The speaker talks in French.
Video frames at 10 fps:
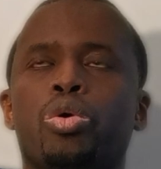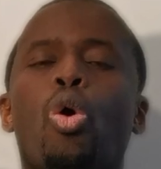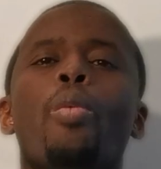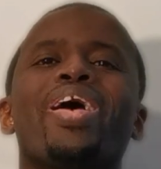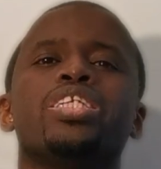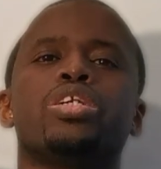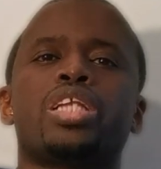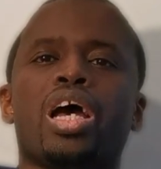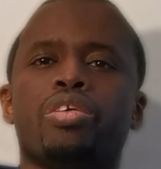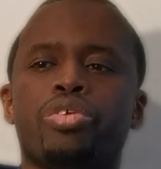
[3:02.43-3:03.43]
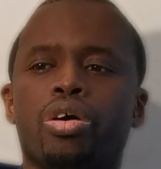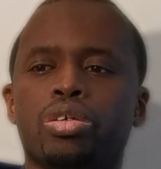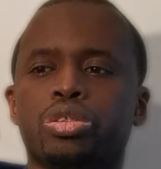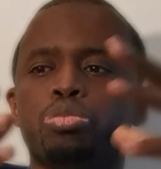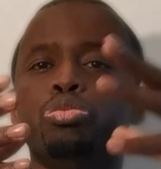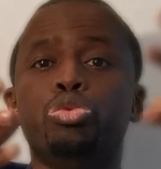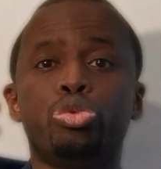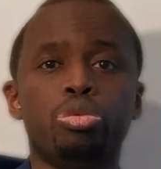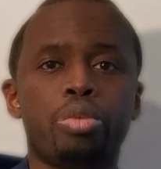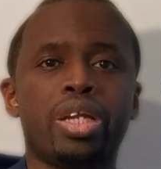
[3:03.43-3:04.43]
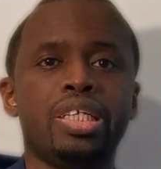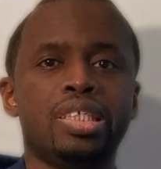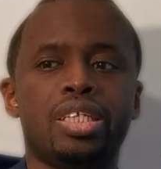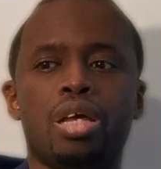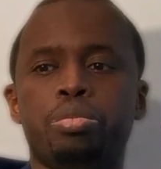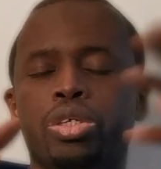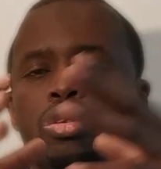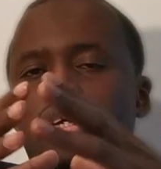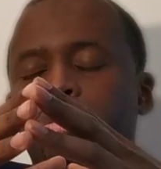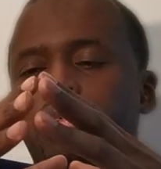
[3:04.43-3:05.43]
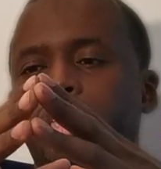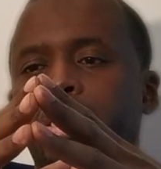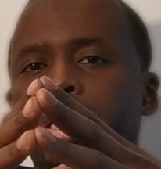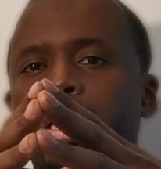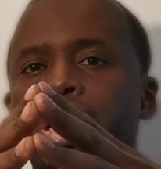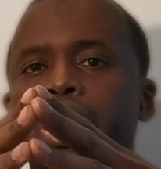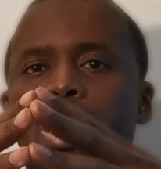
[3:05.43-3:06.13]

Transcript: représentent la référence musulmane islamique de la société,